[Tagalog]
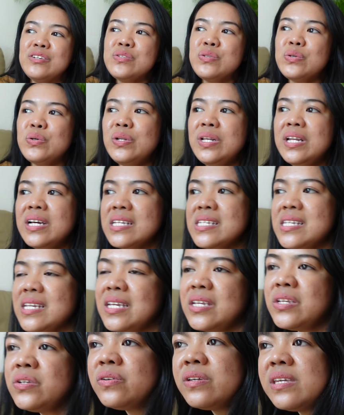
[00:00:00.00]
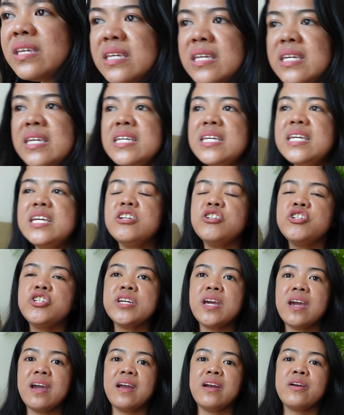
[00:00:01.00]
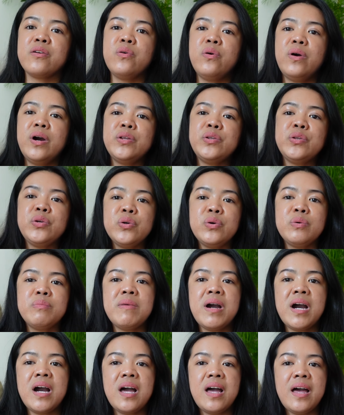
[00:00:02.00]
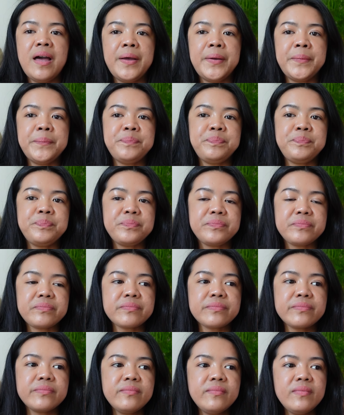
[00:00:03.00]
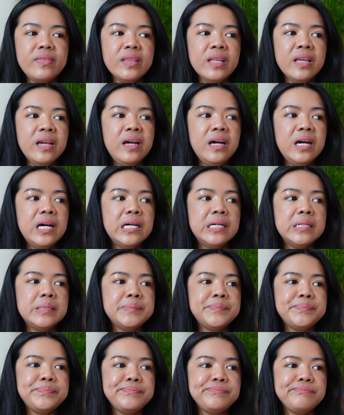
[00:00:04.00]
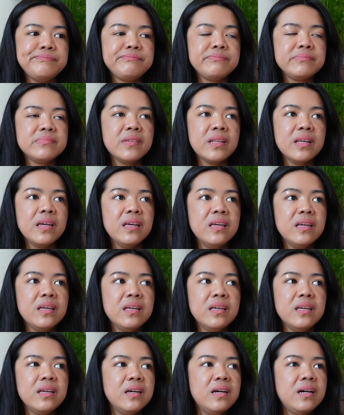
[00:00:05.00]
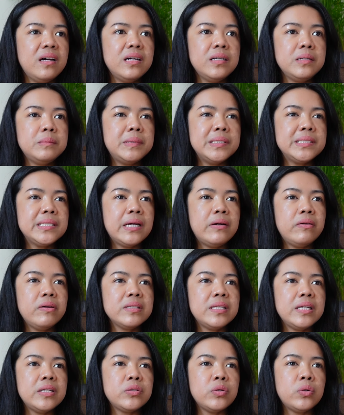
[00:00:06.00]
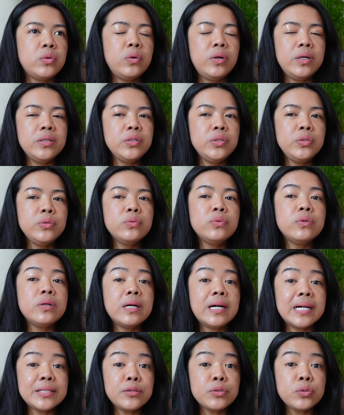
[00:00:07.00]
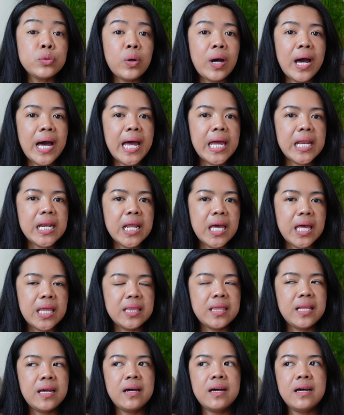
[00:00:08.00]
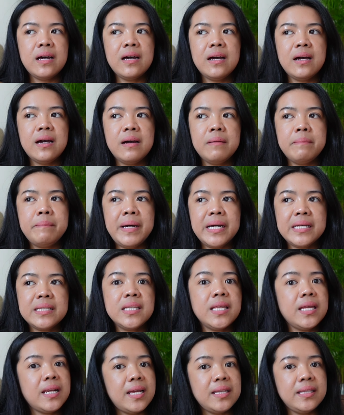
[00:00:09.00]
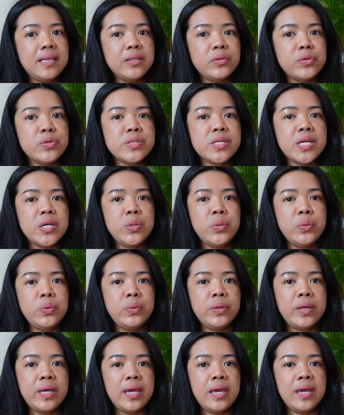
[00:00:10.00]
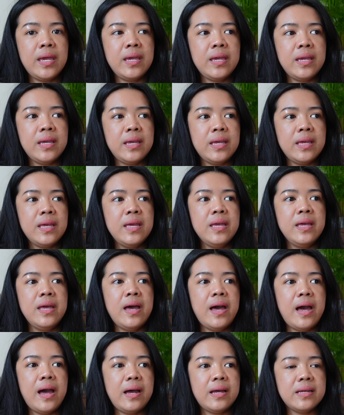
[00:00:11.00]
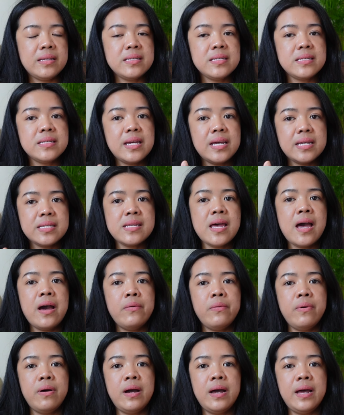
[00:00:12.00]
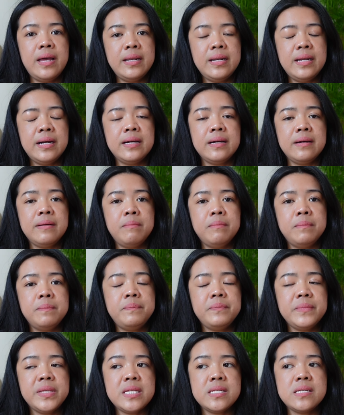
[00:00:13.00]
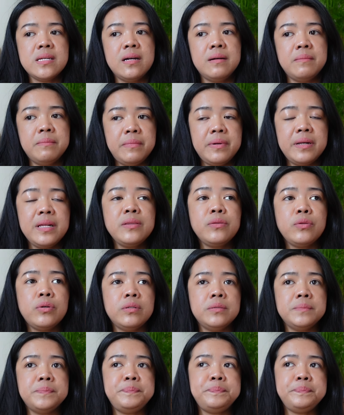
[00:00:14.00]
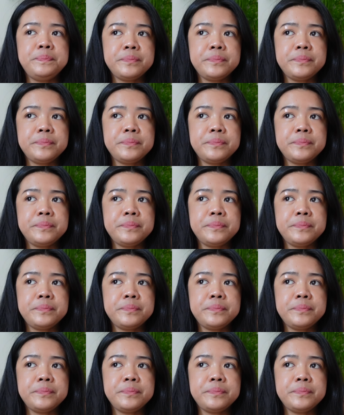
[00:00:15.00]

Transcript: gusto ko lang sa inyong i-share kung ano yung mga, um, ano ba tawag dito, kung ano yung katotohanan ng pagtira dito sa UK as asawa nga ng isang Briton.